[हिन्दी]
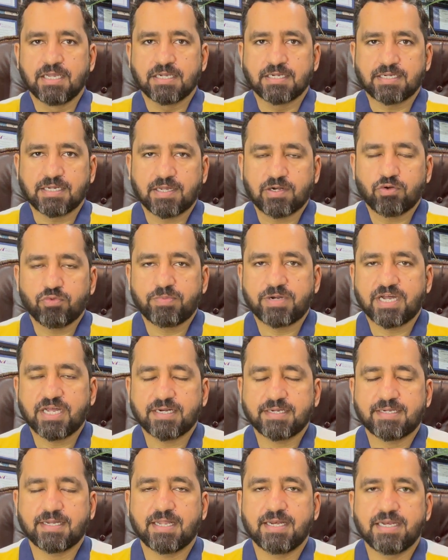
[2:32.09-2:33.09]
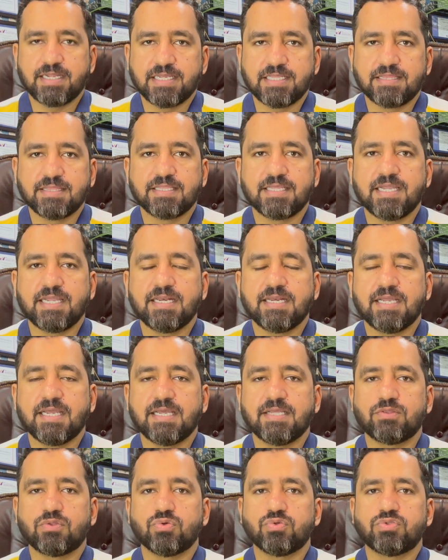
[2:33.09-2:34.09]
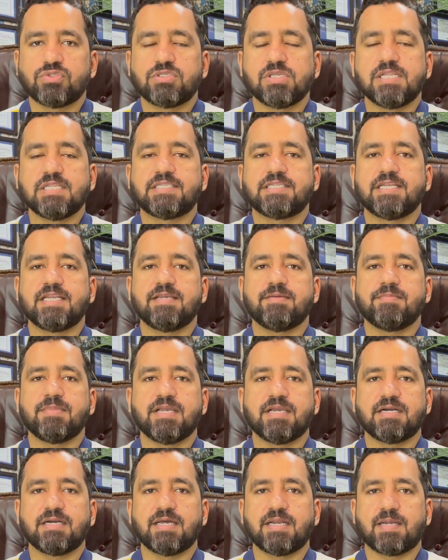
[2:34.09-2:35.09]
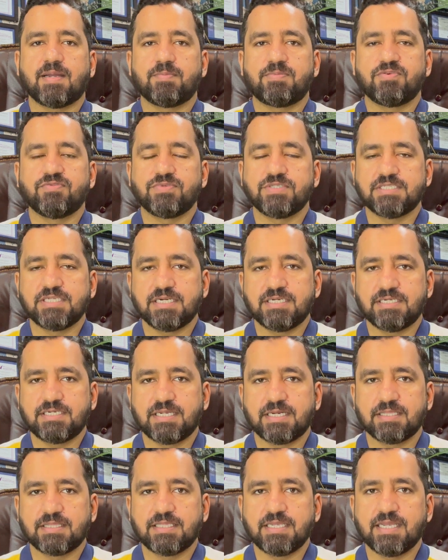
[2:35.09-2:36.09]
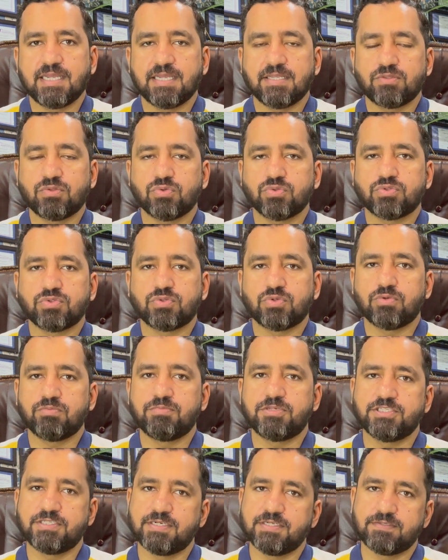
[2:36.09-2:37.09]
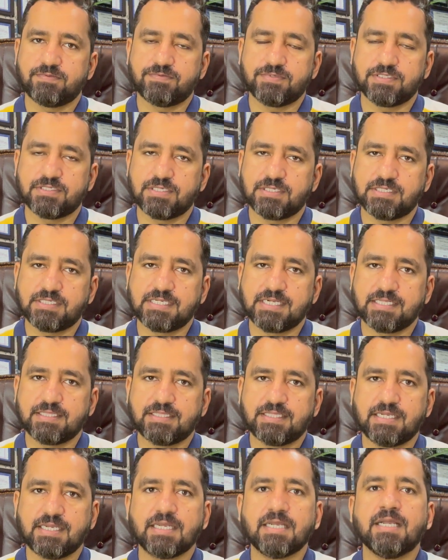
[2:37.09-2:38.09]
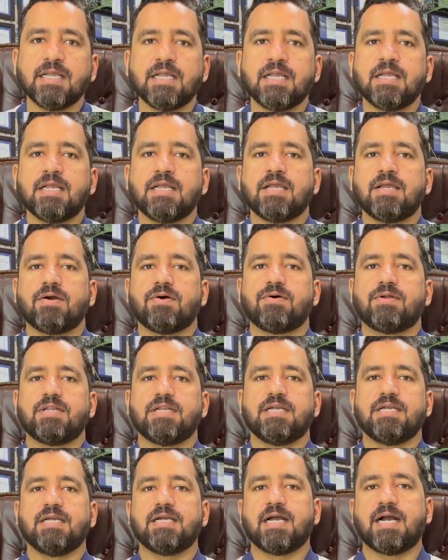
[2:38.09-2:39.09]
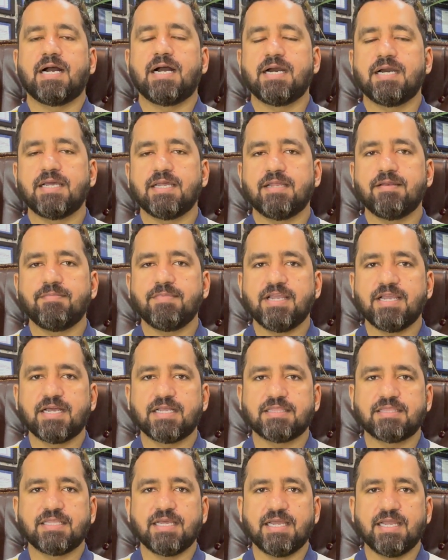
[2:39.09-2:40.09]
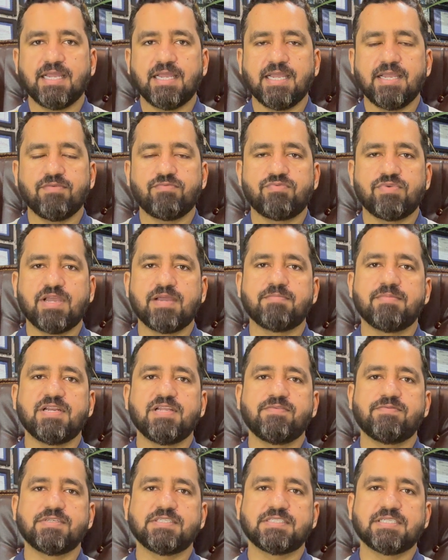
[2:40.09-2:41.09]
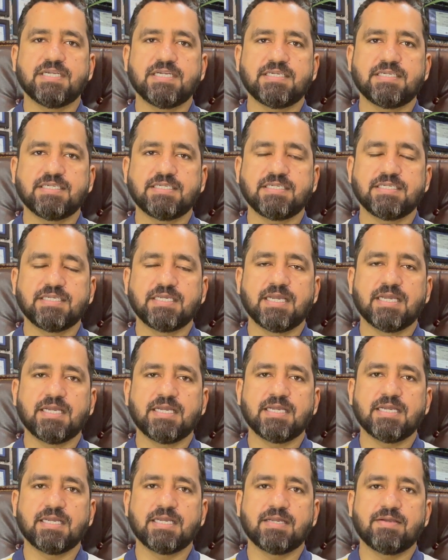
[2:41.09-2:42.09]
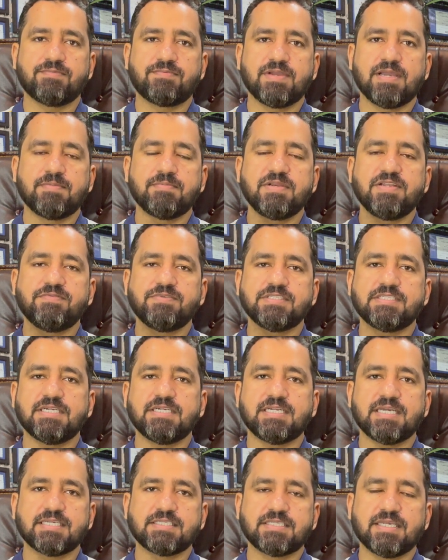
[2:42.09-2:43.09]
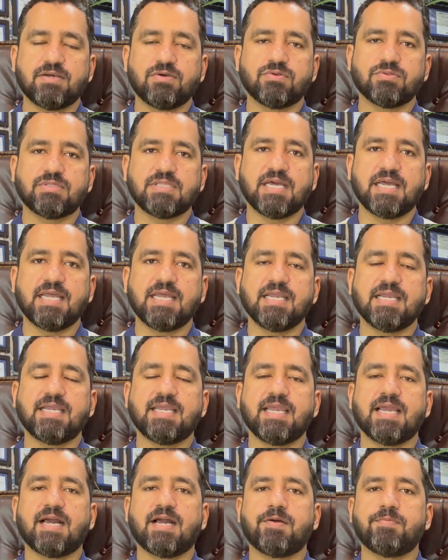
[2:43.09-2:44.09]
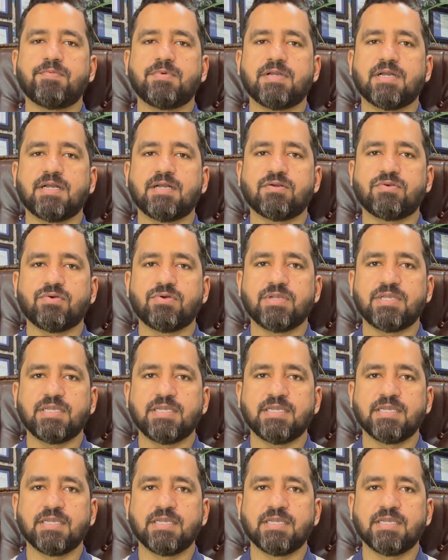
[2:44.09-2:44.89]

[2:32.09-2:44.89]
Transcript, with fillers: कारोबार का लेन देन है तो उस सिलसिले में अगर आप विज़िट करते हैं तो उसको बिज़नेस विज़िट कहते हैं और आखिर में आता है फैमिली विज़िट या फैमिली विज़िट ऐसा होता है कि आपका कोई